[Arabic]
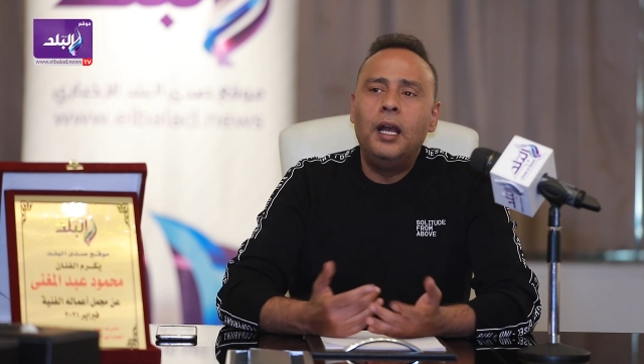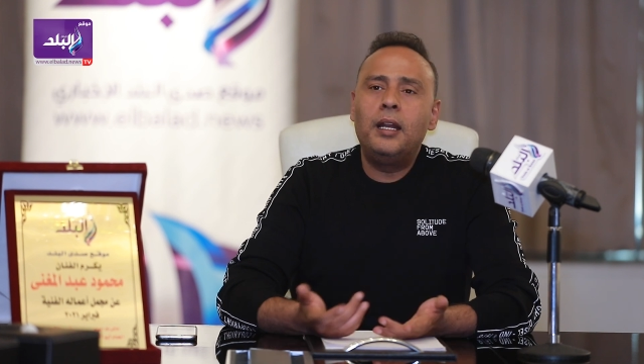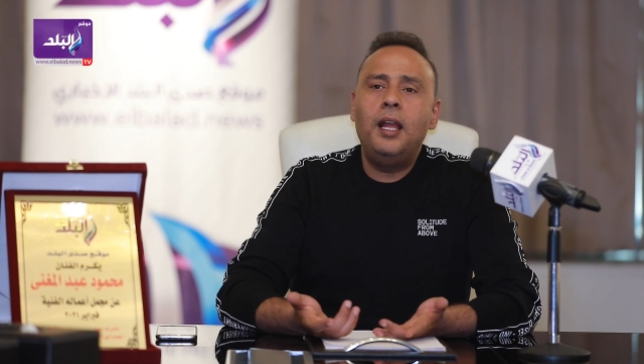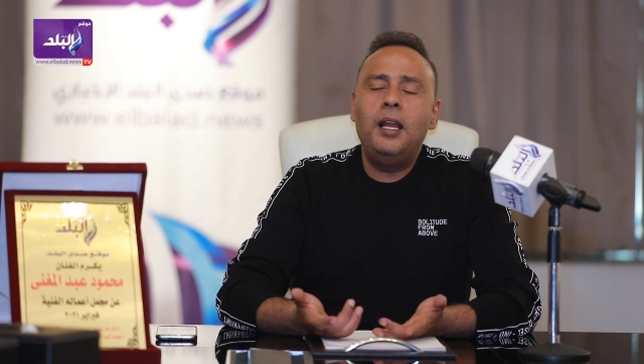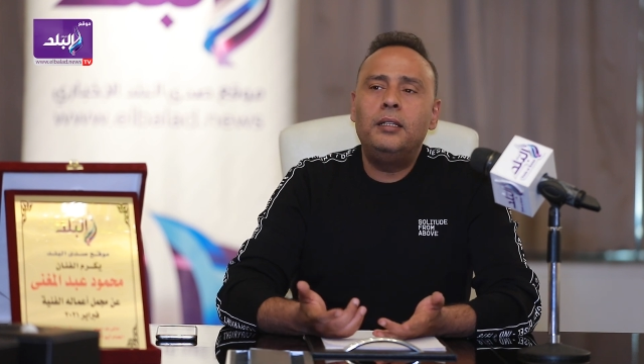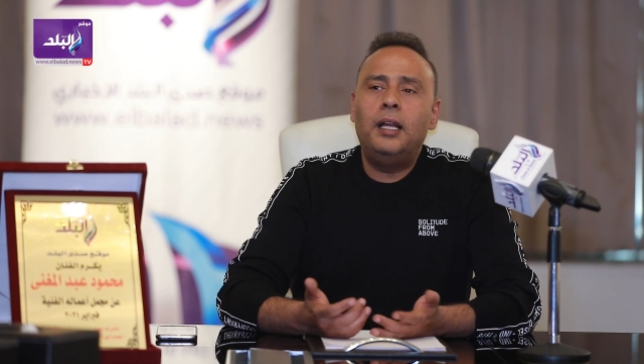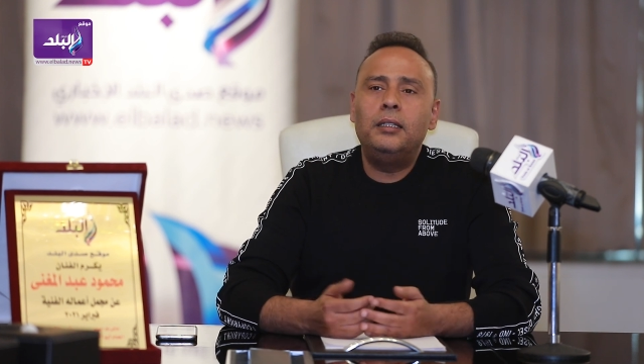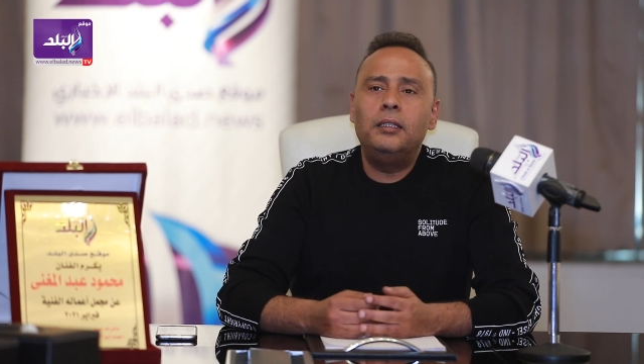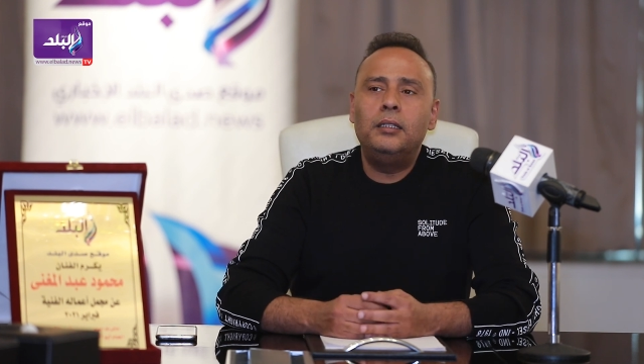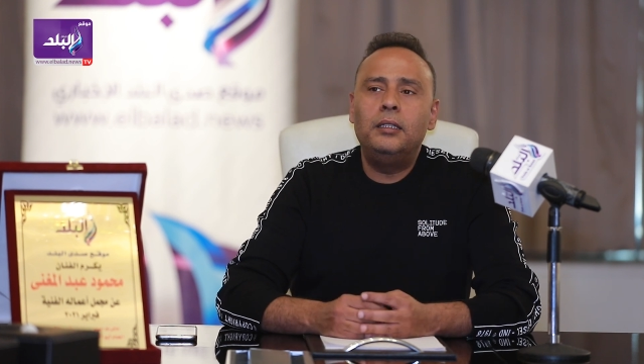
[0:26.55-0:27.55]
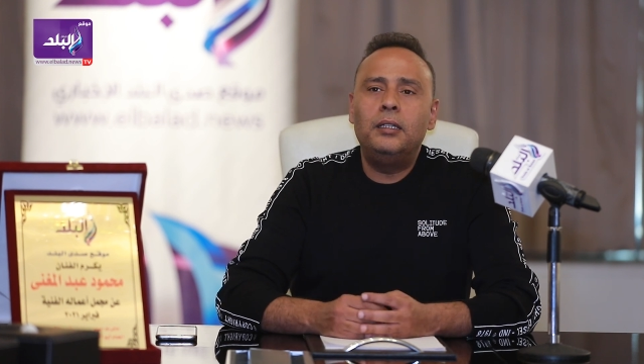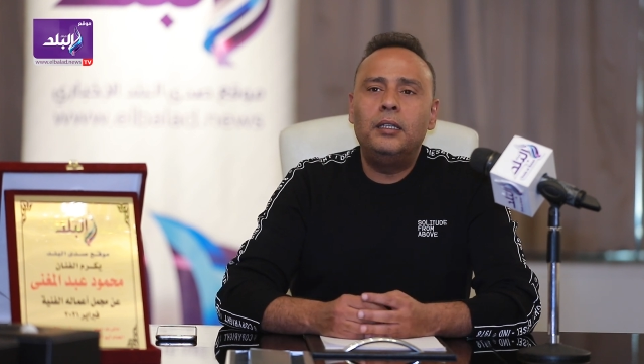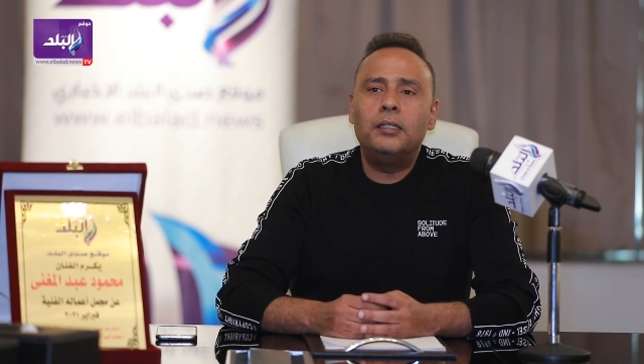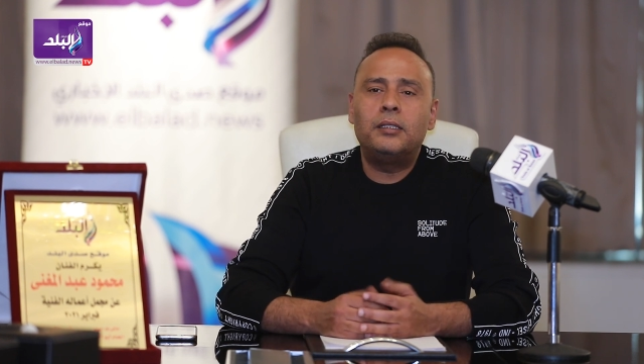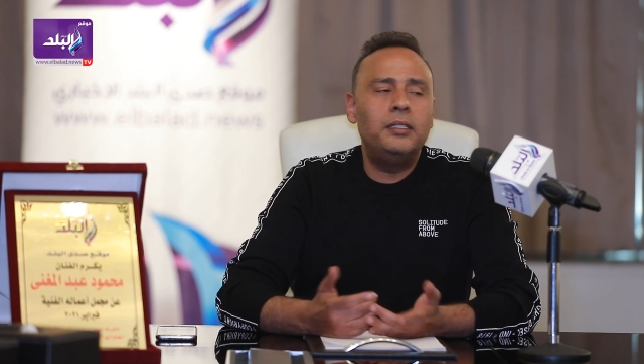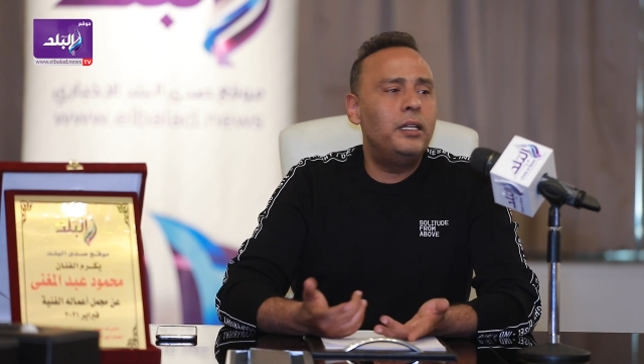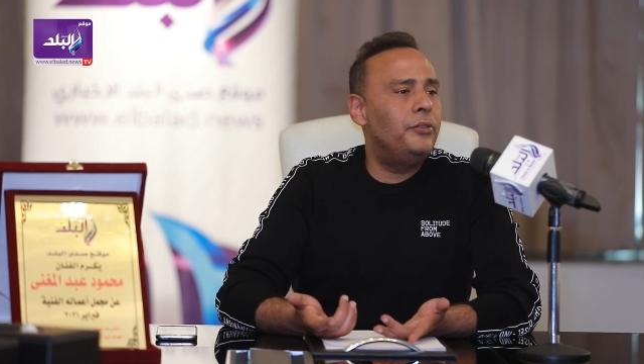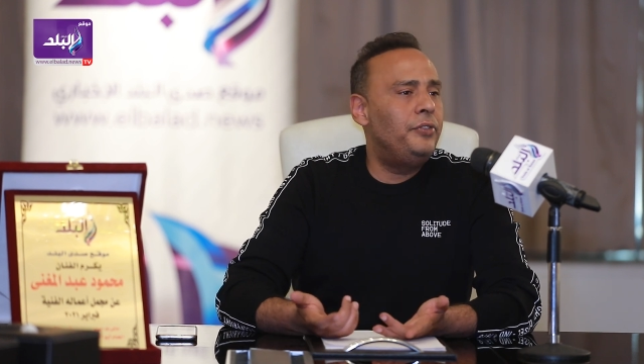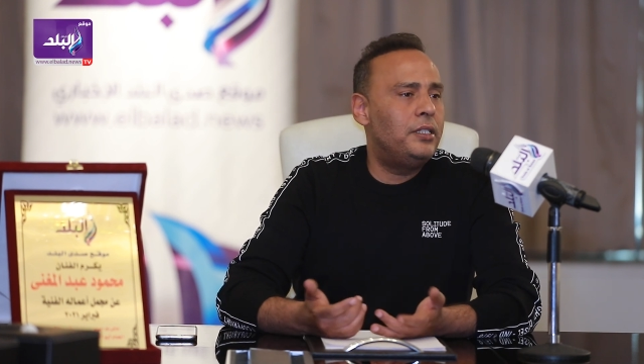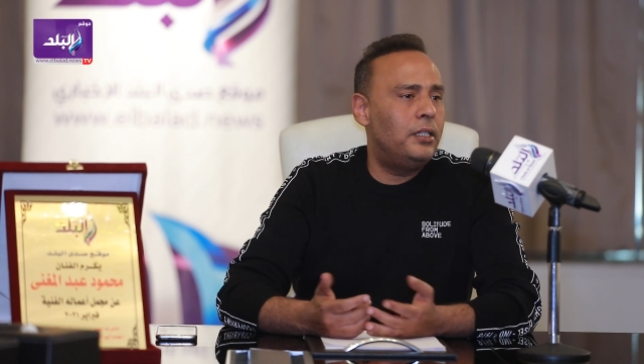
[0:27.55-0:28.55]
انا قاعد عند السيده
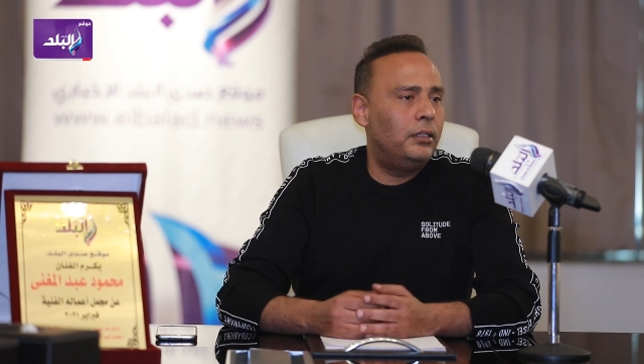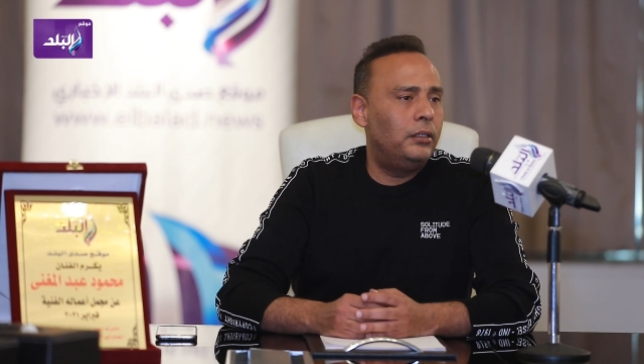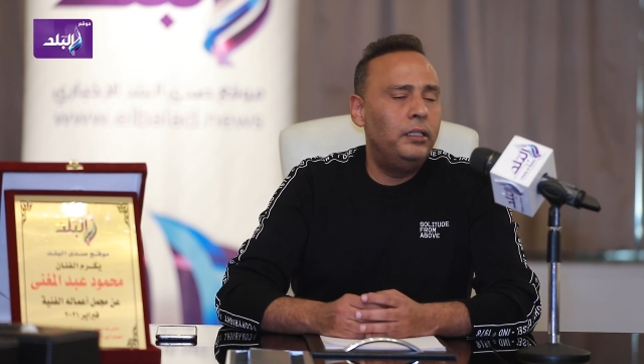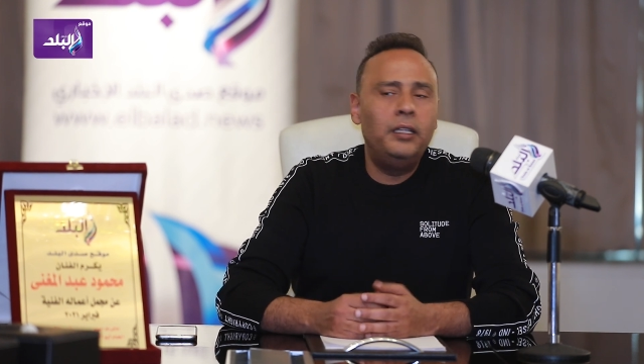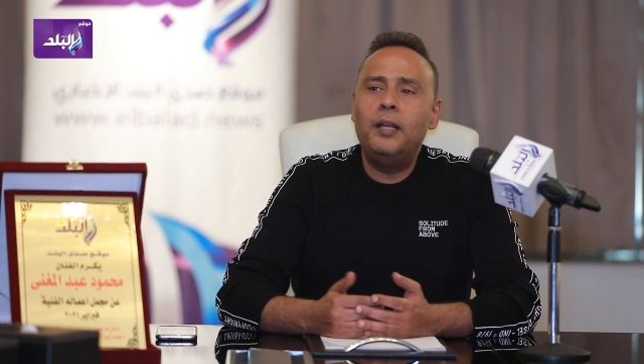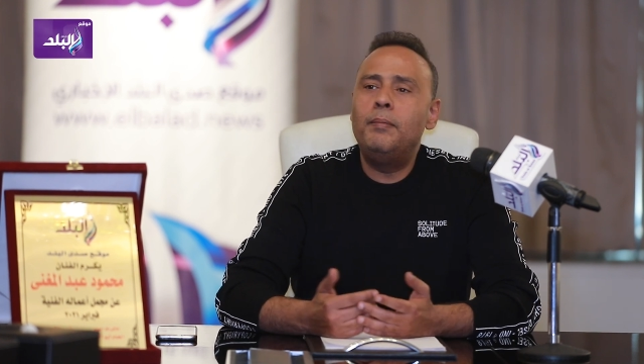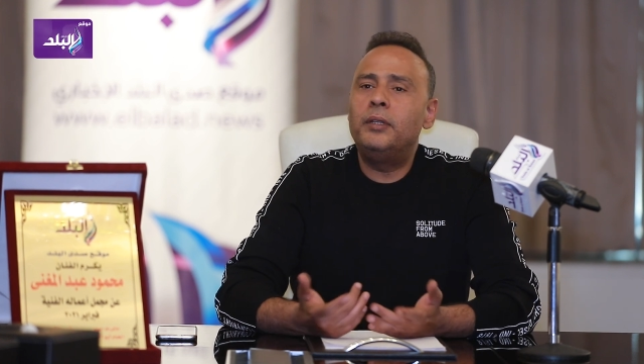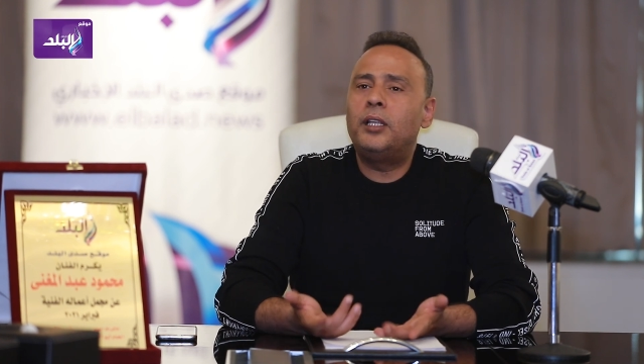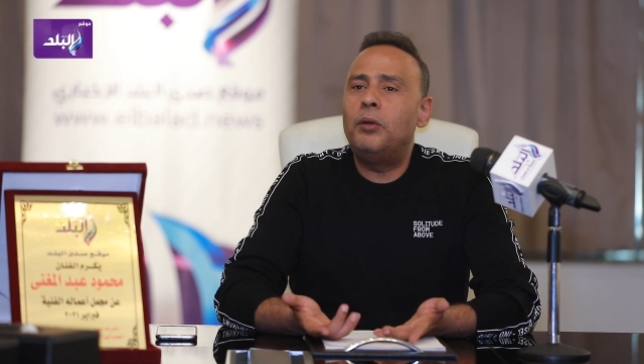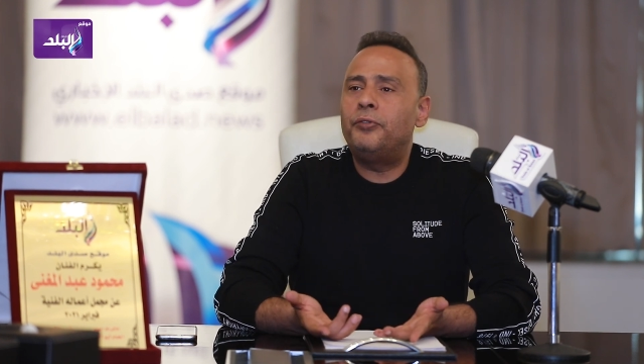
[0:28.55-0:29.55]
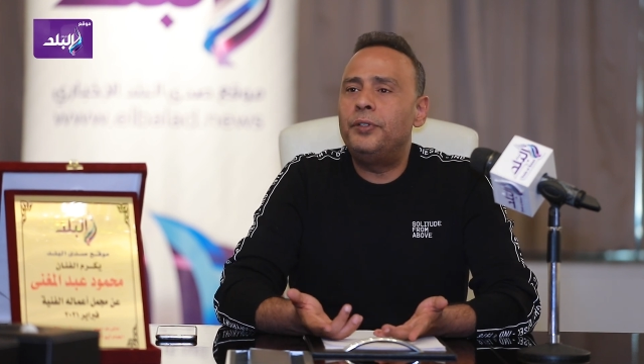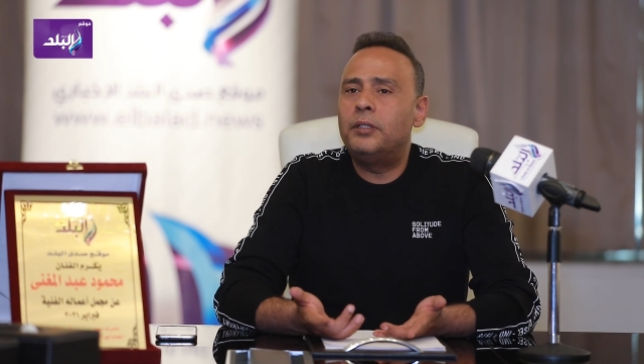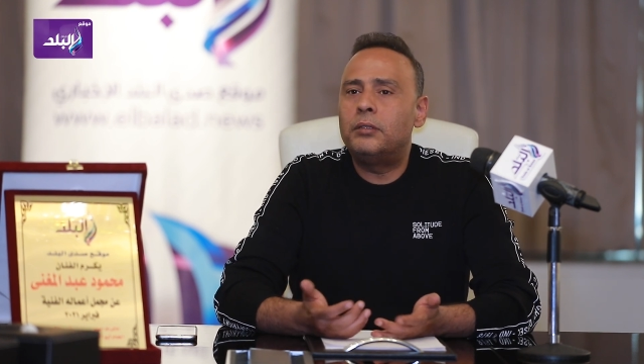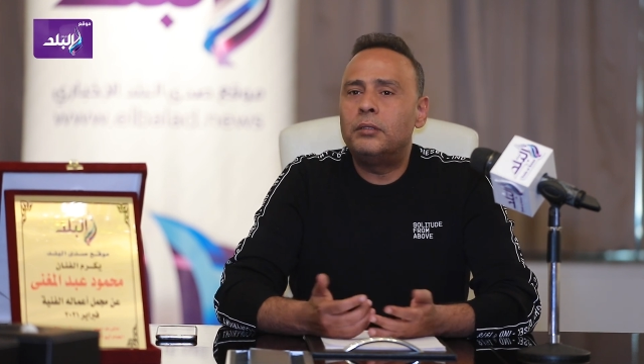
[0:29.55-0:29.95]
نفيسه اللي لما توفت